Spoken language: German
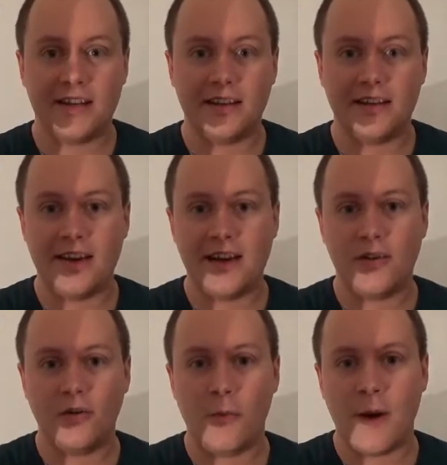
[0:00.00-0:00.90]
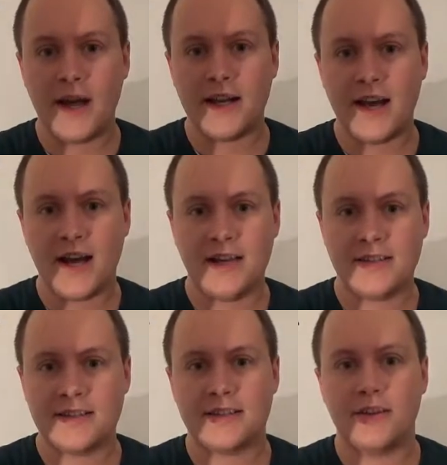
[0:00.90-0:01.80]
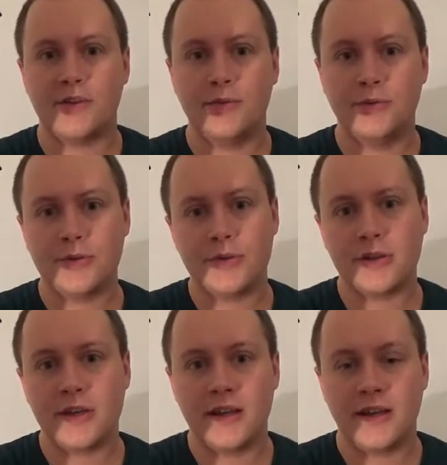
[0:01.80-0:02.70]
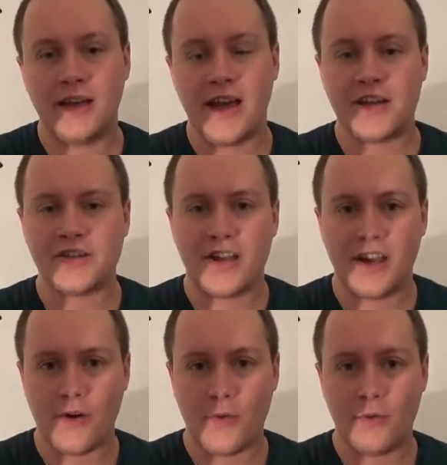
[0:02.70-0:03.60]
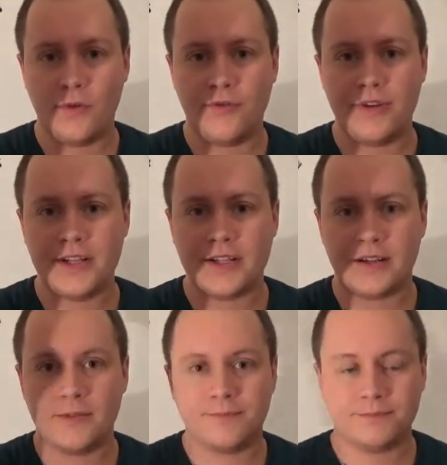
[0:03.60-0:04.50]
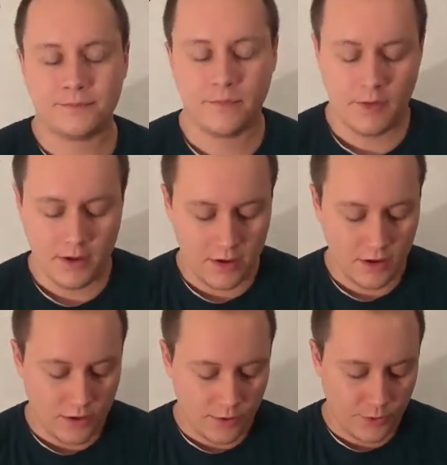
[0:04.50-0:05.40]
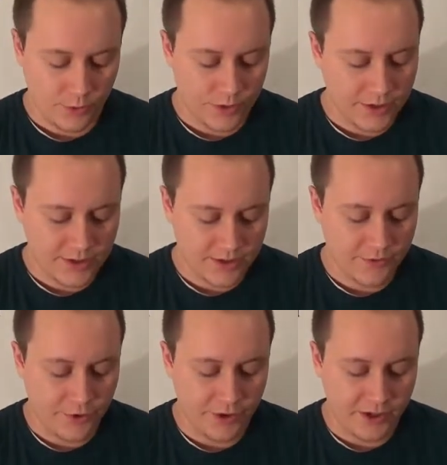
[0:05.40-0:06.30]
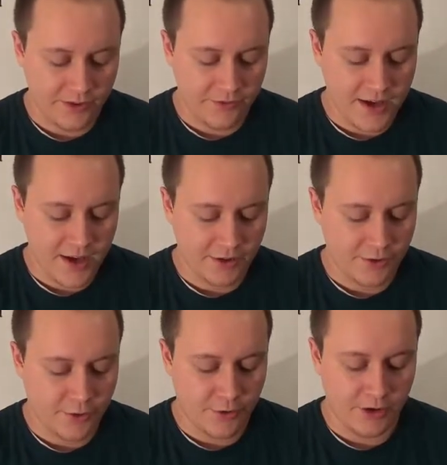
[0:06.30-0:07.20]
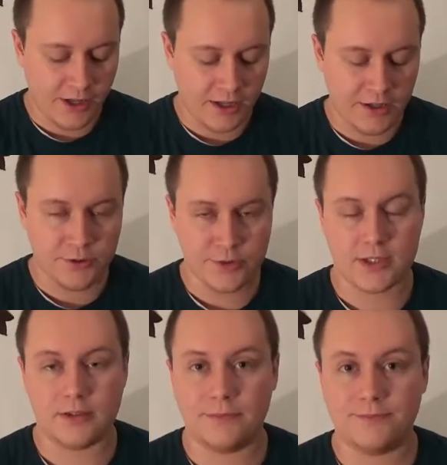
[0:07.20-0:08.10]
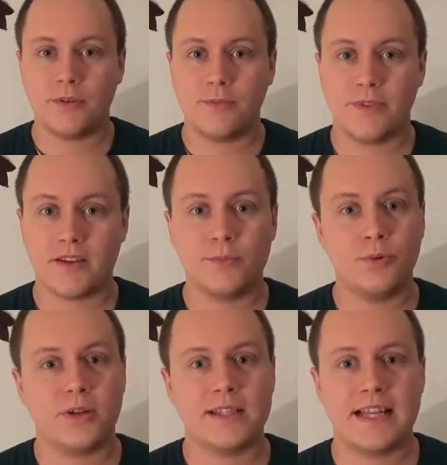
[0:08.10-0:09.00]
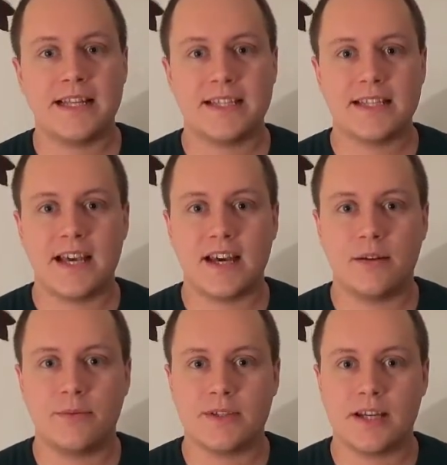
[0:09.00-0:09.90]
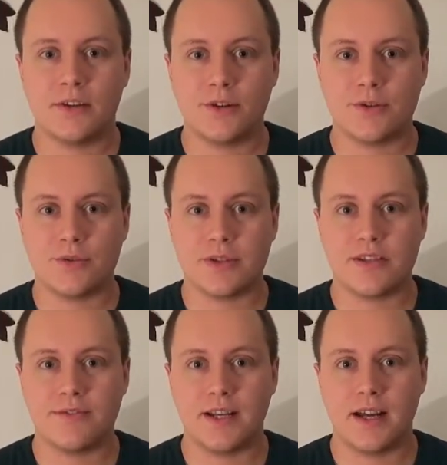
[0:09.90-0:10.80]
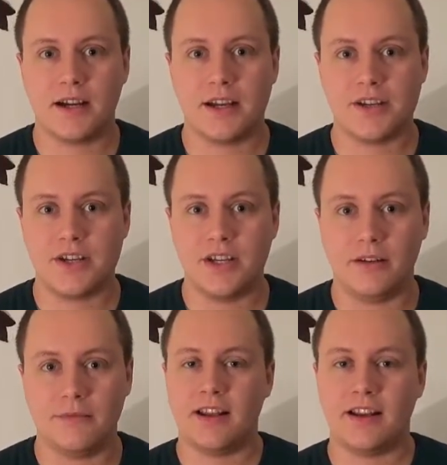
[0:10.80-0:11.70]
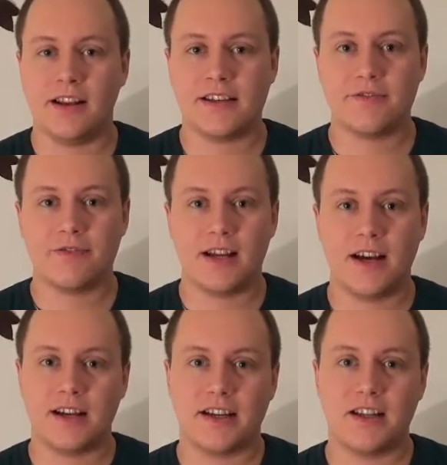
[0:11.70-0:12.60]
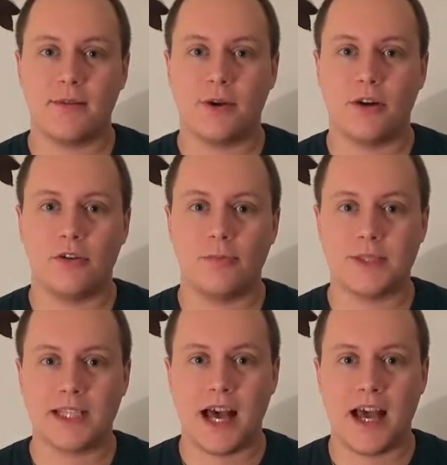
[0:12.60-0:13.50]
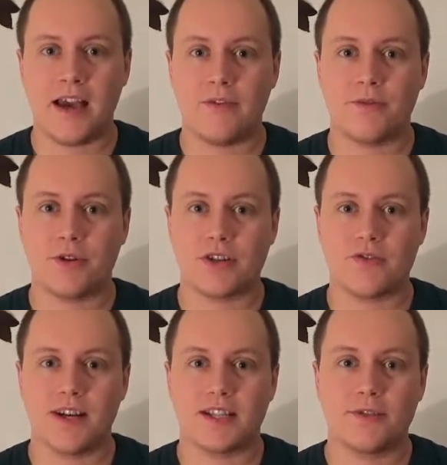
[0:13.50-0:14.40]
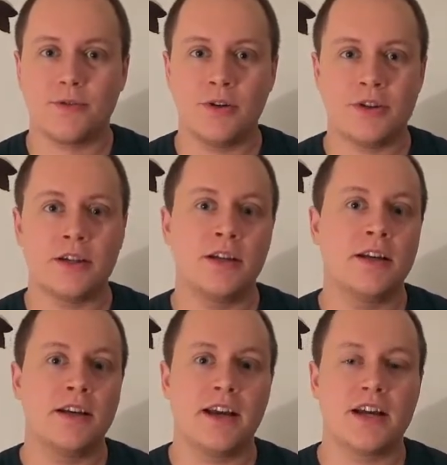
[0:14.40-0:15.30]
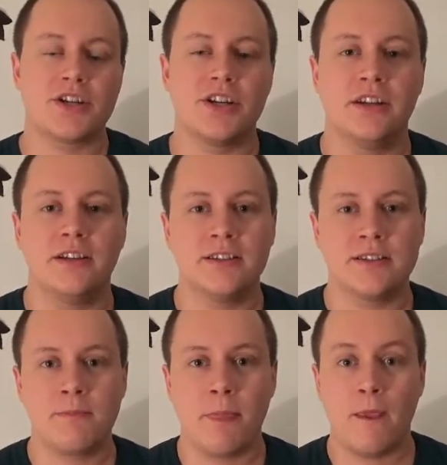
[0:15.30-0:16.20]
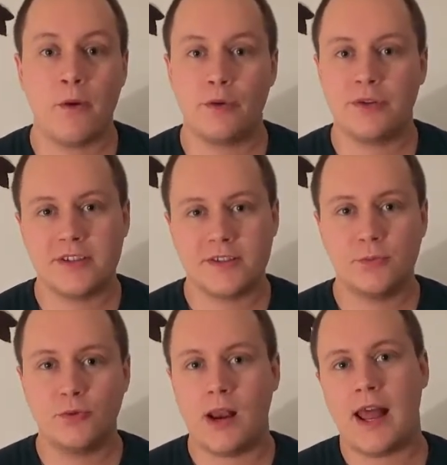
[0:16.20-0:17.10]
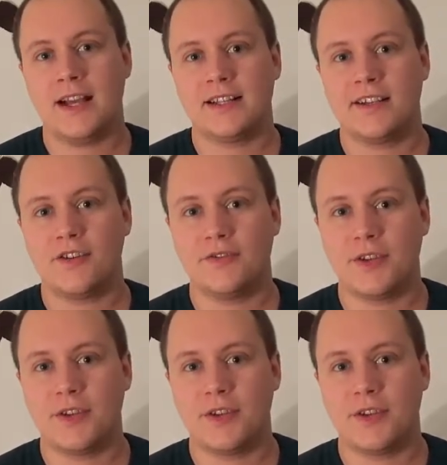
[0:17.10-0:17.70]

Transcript: Der Roman heißt Nuk, Hashtag ohne Filter und ist von Niviak Corneliussen. Das Buch ist letztes Jahr im Zaglossus Verlag erschienen. Der gleiche Verlag, in dem auch Biscaya von Schwarz-Rund erschienen ist. Und dieses Buch lag dann auf